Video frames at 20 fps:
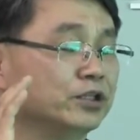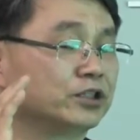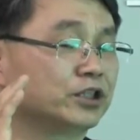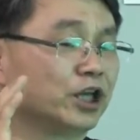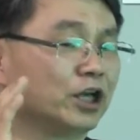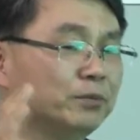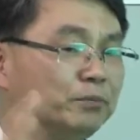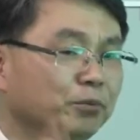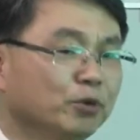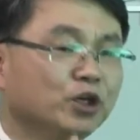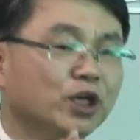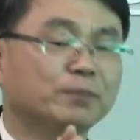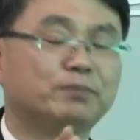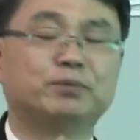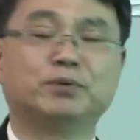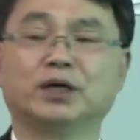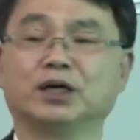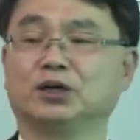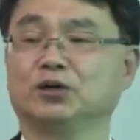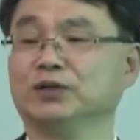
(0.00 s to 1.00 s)

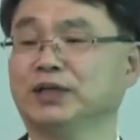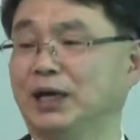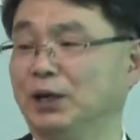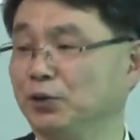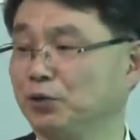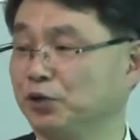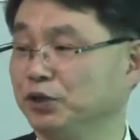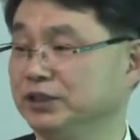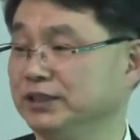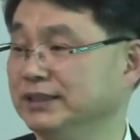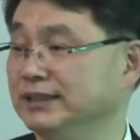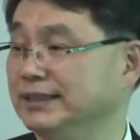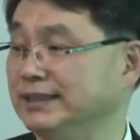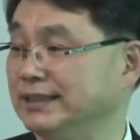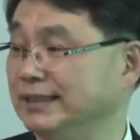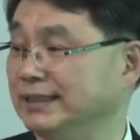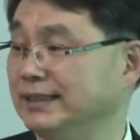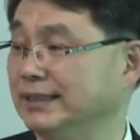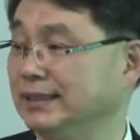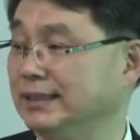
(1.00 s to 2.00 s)
생명의 부활로 나올
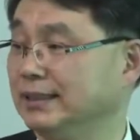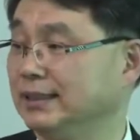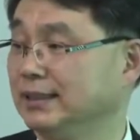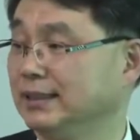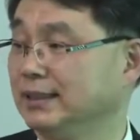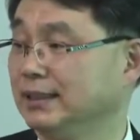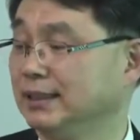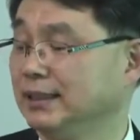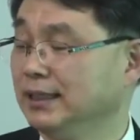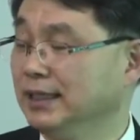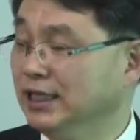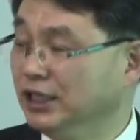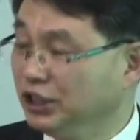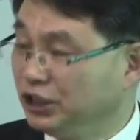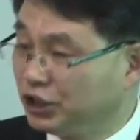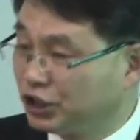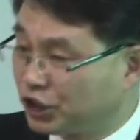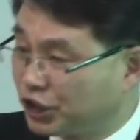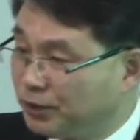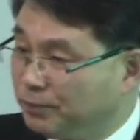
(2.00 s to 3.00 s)
것인지
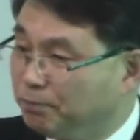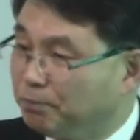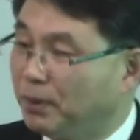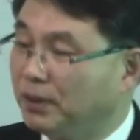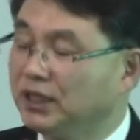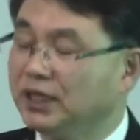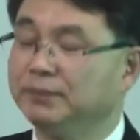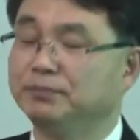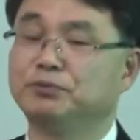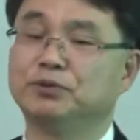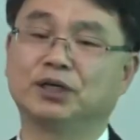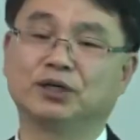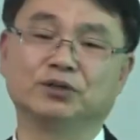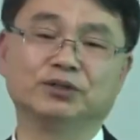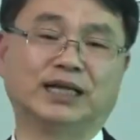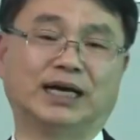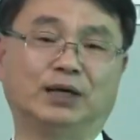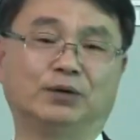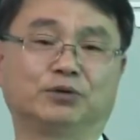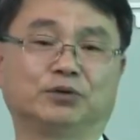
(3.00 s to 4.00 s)
심판의
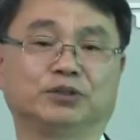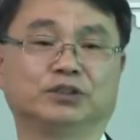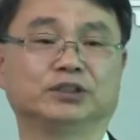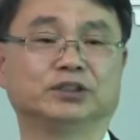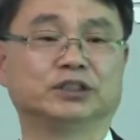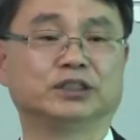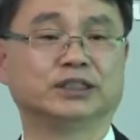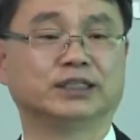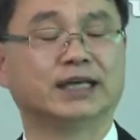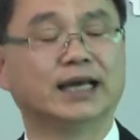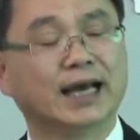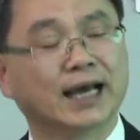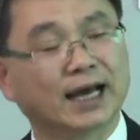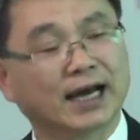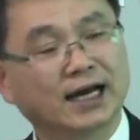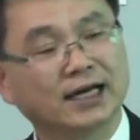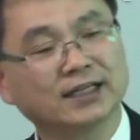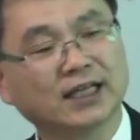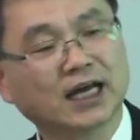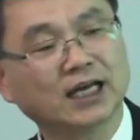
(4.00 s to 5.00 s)
부활로 나올 것인지
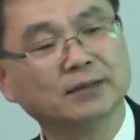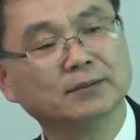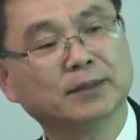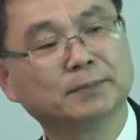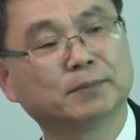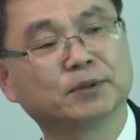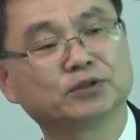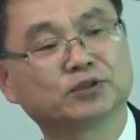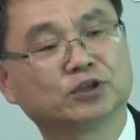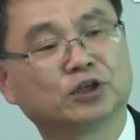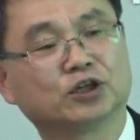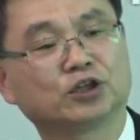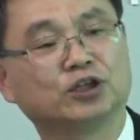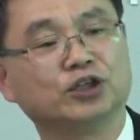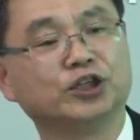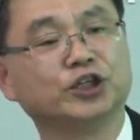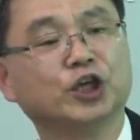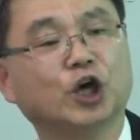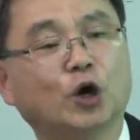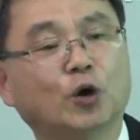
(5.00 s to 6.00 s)
하나님 앞에서
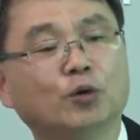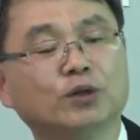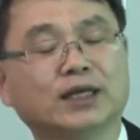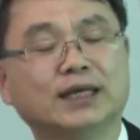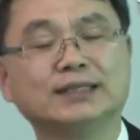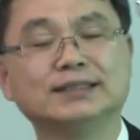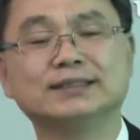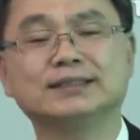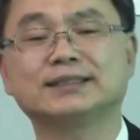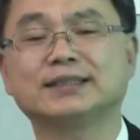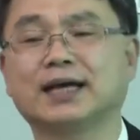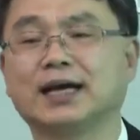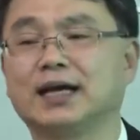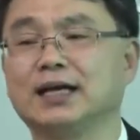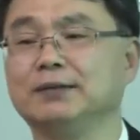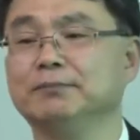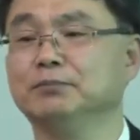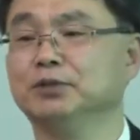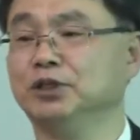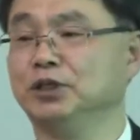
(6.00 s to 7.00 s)
그 영원한
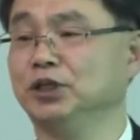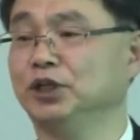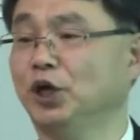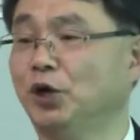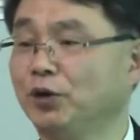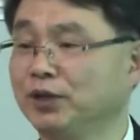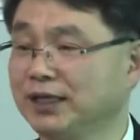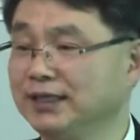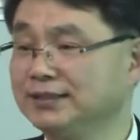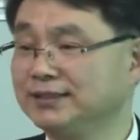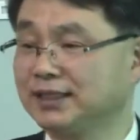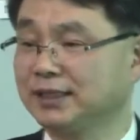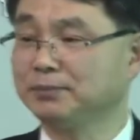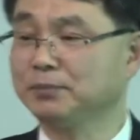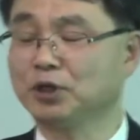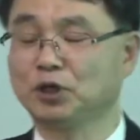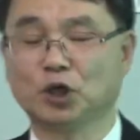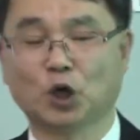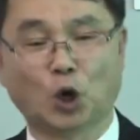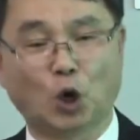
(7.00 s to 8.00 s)
삶을, 영원한
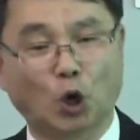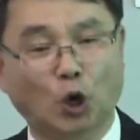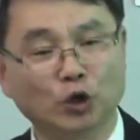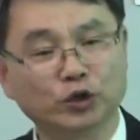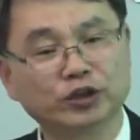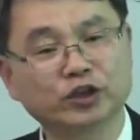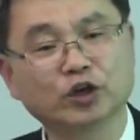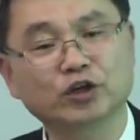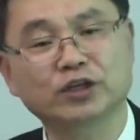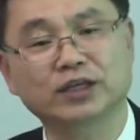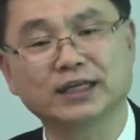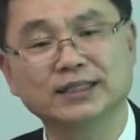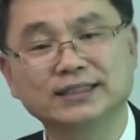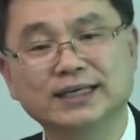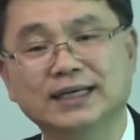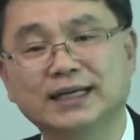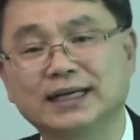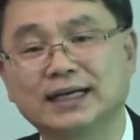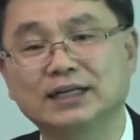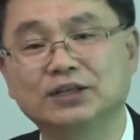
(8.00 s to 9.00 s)
생명을 어떻게
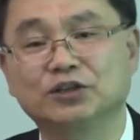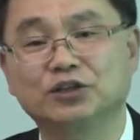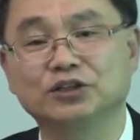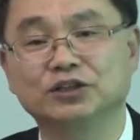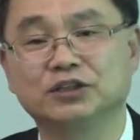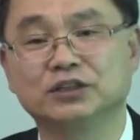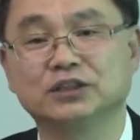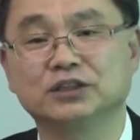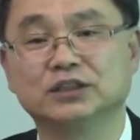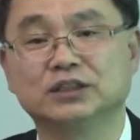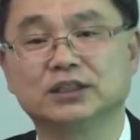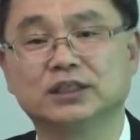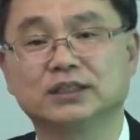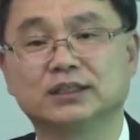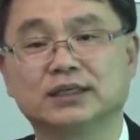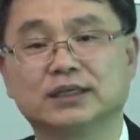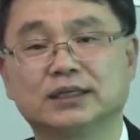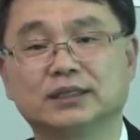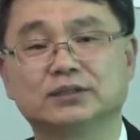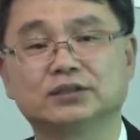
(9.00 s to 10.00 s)
살아갈
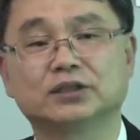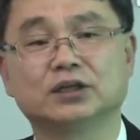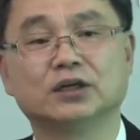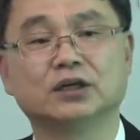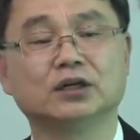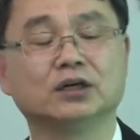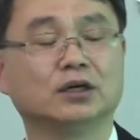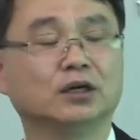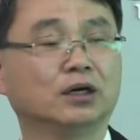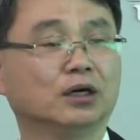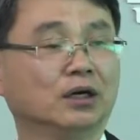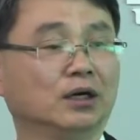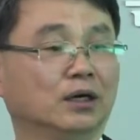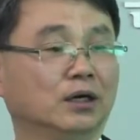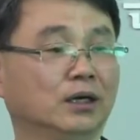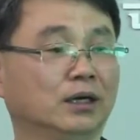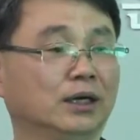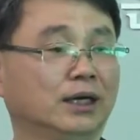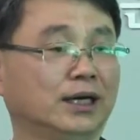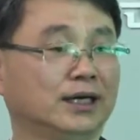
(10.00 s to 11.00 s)
것인지에 대해서
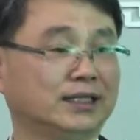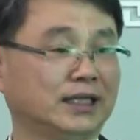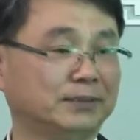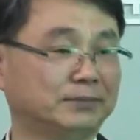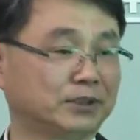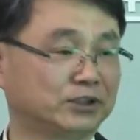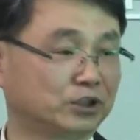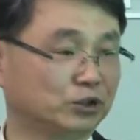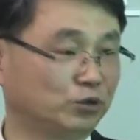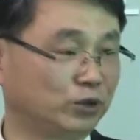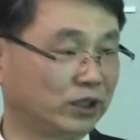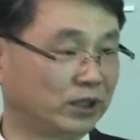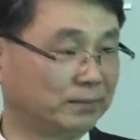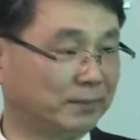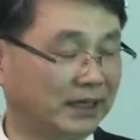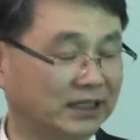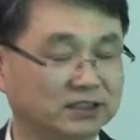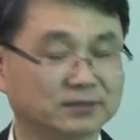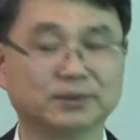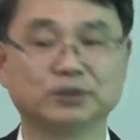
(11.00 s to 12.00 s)
하나님께서 우리에게
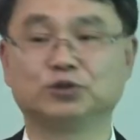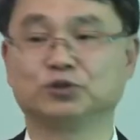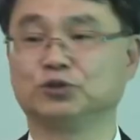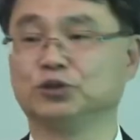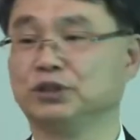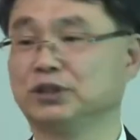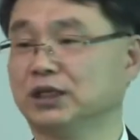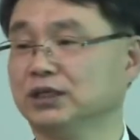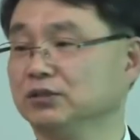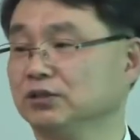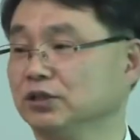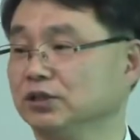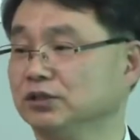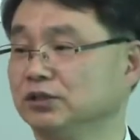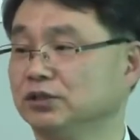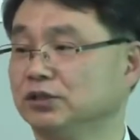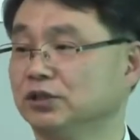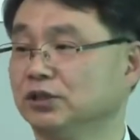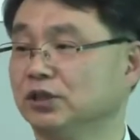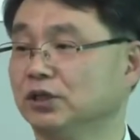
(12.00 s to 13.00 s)
말씀해 주고 있다는
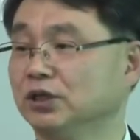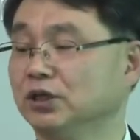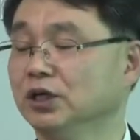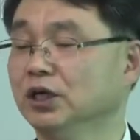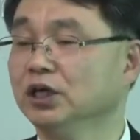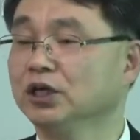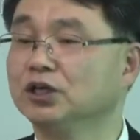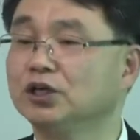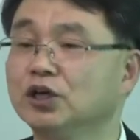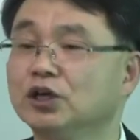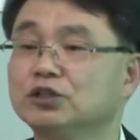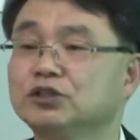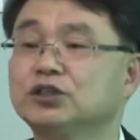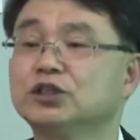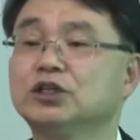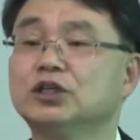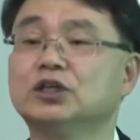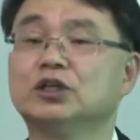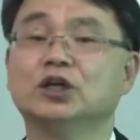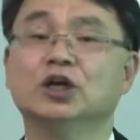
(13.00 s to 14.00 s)
것이죠.
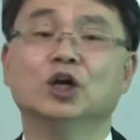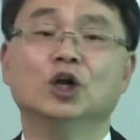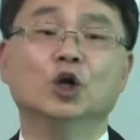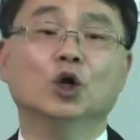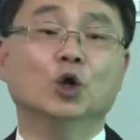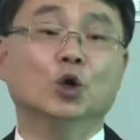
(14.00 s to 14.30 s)
그것을,